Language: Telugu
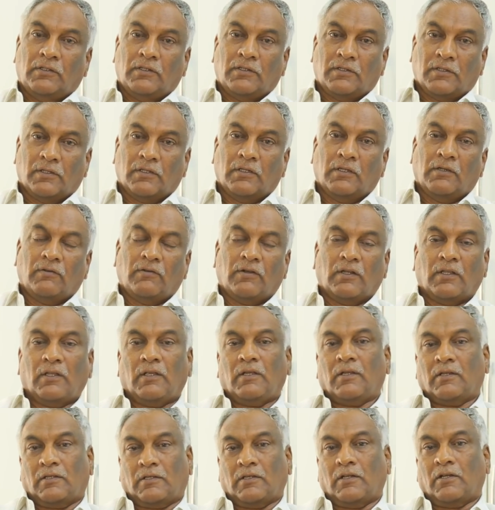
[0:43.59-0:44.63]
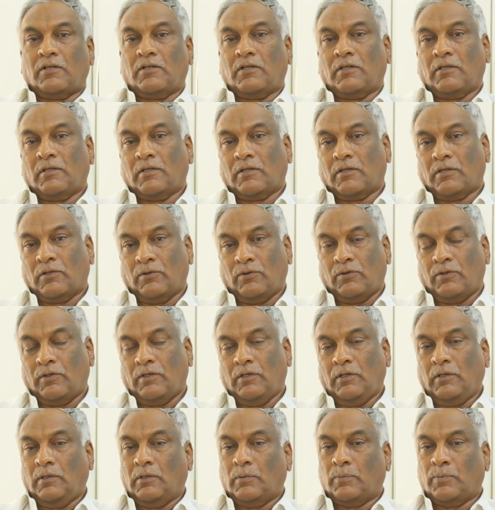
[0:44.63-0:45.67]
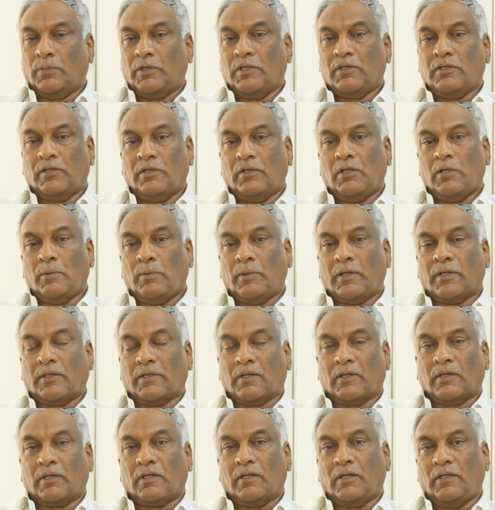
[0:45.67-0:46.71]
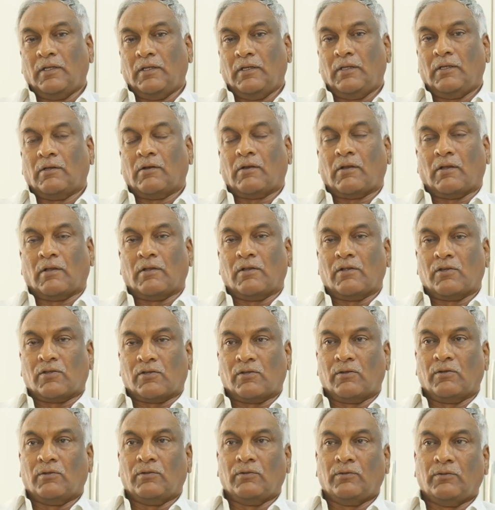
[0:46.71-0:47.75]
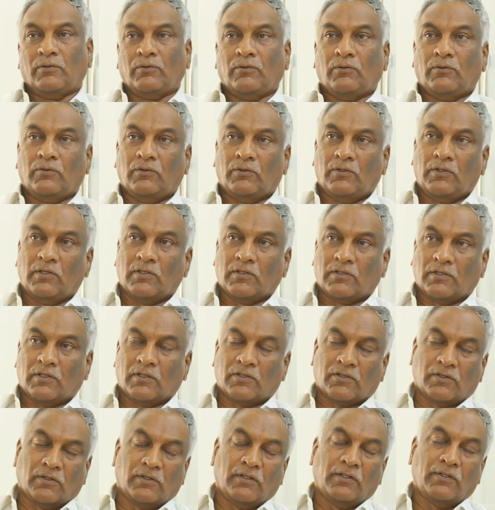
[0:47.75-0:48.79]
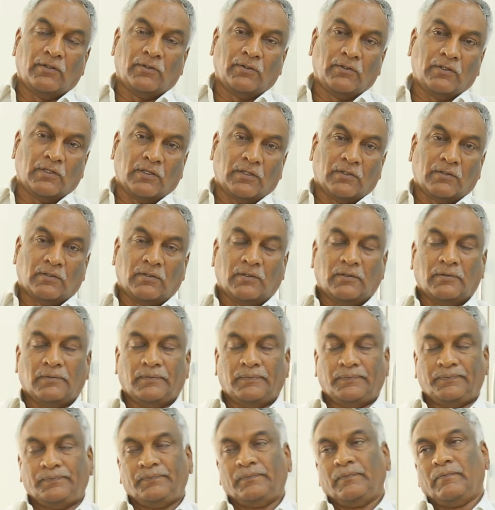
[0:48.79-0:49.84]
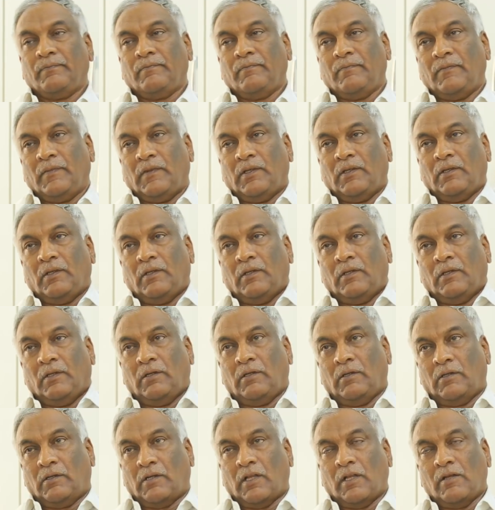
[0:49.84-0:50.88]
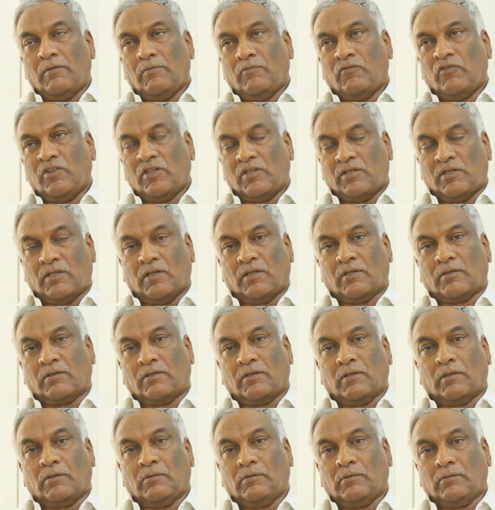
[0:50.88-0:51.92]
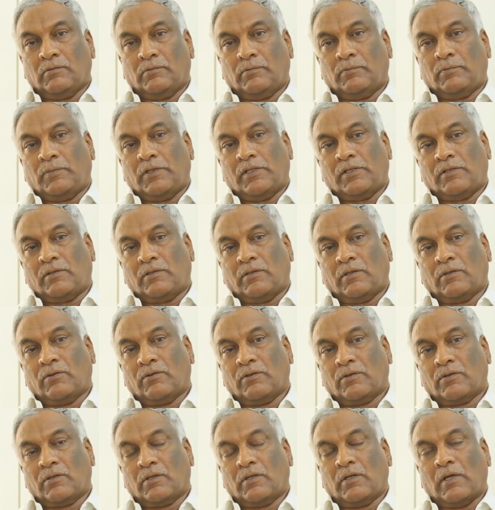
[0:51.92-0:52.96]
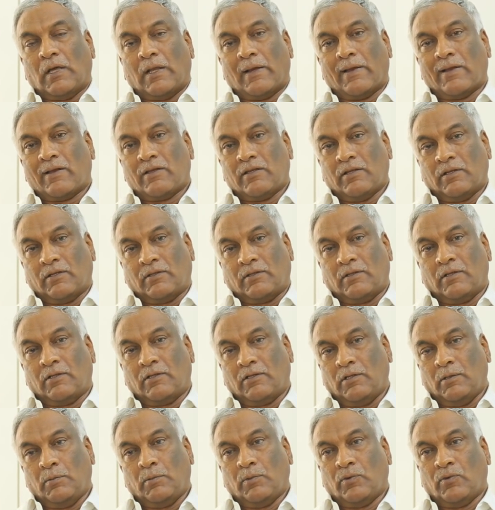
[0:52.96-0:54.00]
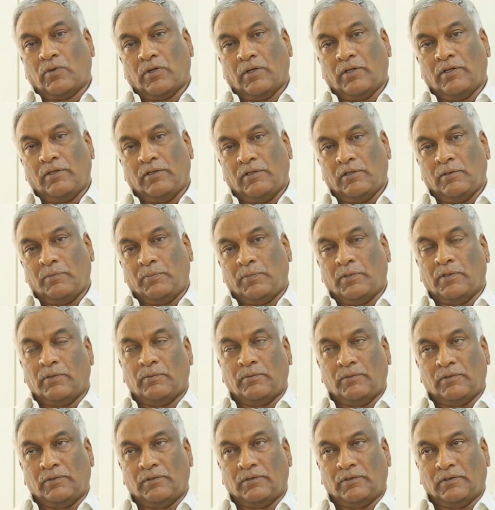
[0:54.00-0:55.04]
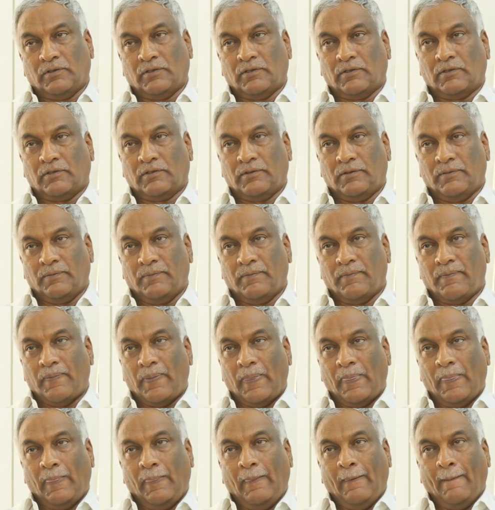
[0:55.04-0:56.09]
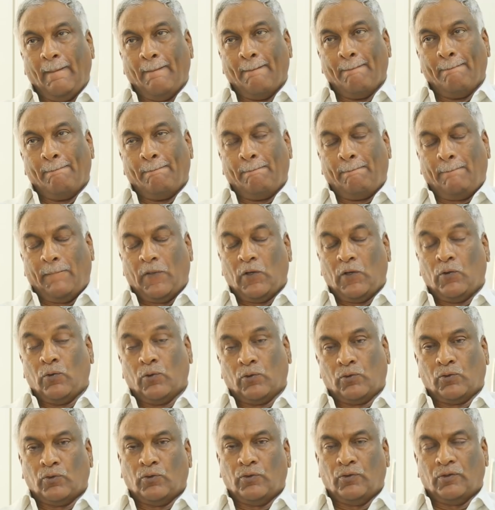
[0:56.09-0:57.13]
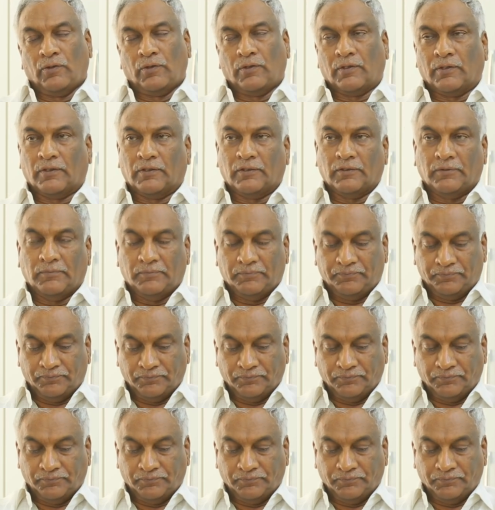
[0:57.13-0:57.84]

నిజంగా వీళ్ళ దగ్గర సాక్ష్యాధారాలు ఉంటే అప్పుడే జైల్లో పెడతారు కానీ ఇంట్రాగేషన్లు డిస్కషన్లు ఎందుకు చేస్తారు టైం వేస్ట్ చేస్తున్నారు ప్లస్ అనవసరంగా అలర్ చేస్తున్నారు సినిమా వాళ్ళు అని చెప్పాను మీకు అందరికీ మీకు గుర్తుండి ఉంటుంది